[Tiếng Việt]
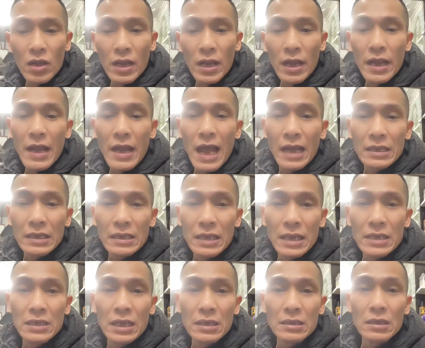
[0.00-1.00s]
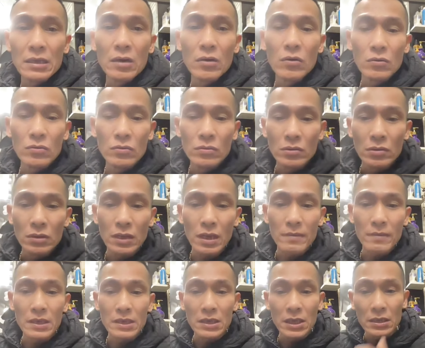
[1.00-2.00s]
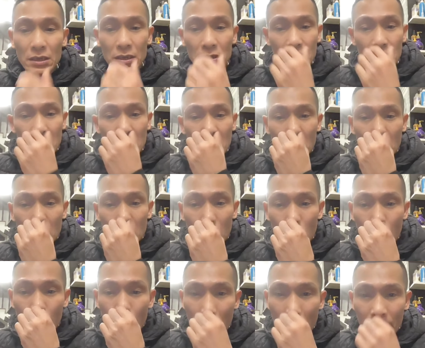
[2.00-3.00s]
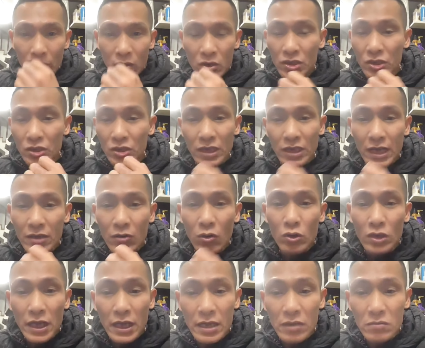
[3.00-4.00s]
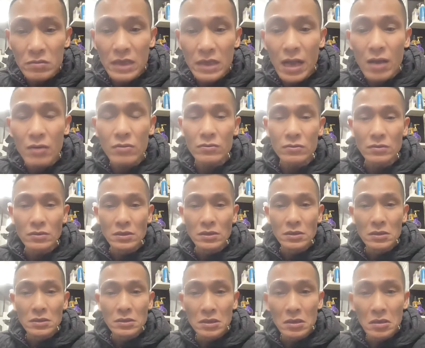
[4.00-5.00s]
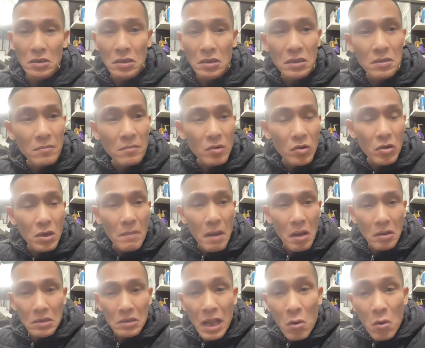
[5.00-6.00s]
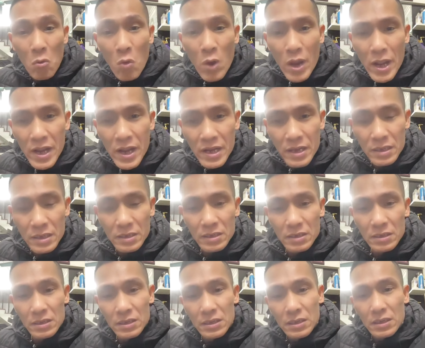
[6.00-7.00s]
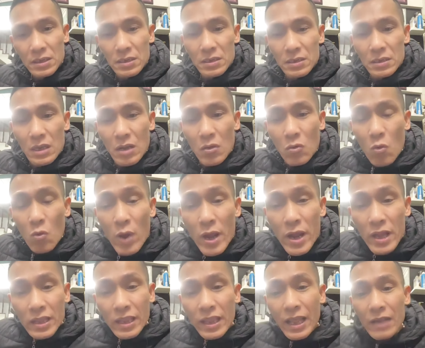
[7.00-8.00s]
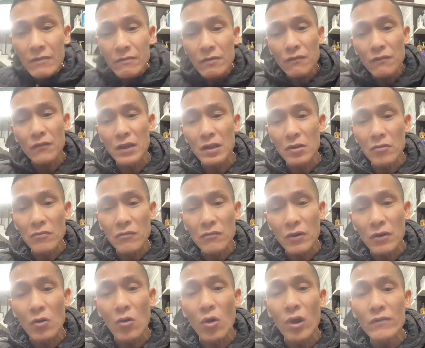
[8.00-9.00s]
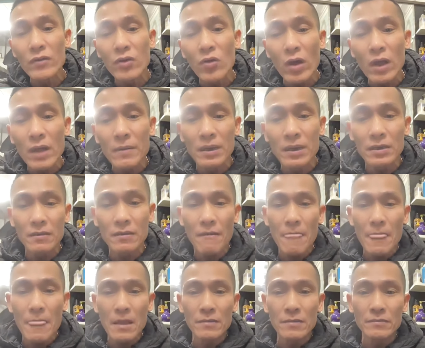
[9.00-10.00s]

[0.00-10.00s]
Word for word: Ok Lê Đạt nhá, anh giận gì đâu Em phải nhá, tự nhiên nó nó ngu lắm, nó chửi anh ok không sao Nhưng nó lại, nó lại bảo nhà quê Nhà quê thì anh ấy phải phải nói với nó em ạ